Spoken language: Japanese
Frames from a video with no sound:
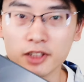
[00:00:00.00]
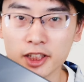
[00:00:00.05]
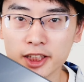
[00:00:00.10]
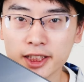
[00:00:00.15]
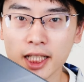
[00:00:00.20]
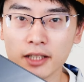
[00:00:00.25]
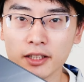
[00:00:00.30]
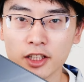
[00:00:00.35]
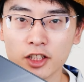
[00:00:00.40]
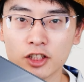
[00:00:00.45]

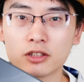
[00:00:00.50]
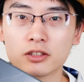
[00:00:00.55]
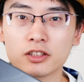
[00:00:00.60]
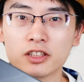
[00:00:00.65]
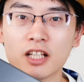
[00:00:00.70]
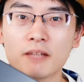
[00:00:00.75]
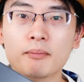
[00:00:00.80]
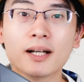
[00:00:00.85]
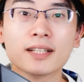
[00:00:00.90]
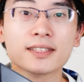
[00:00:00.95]
2022
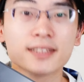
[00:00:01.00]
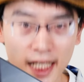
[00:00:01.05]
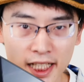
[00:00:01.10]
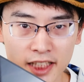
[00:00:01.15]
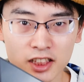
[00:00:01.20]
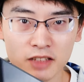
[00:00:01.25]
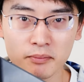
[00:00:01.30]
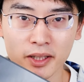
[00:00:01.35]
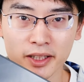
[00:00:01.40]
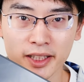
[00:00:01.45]
年版最
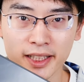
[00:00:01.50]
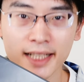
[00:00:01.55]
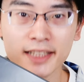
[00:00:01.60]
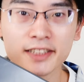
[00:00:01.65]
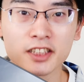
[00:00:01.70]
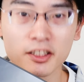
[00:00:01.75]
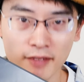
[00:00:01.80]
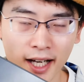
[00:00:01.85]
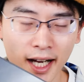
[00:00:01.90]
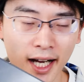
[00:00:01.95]
新版に関
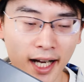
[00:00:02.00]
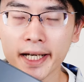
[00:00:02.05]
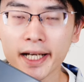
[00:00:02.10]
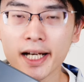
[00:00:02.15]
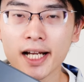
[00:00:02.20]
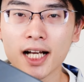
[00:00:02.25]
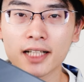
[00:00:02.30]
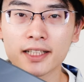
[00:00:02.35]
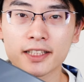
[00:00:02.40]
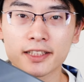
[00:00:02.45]
しては
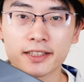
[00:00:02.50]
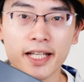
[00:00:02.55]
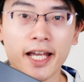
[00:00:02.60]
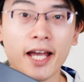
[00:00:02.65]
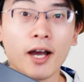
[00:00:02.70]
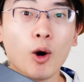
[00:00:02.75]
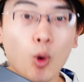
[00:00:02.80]
カラーがですね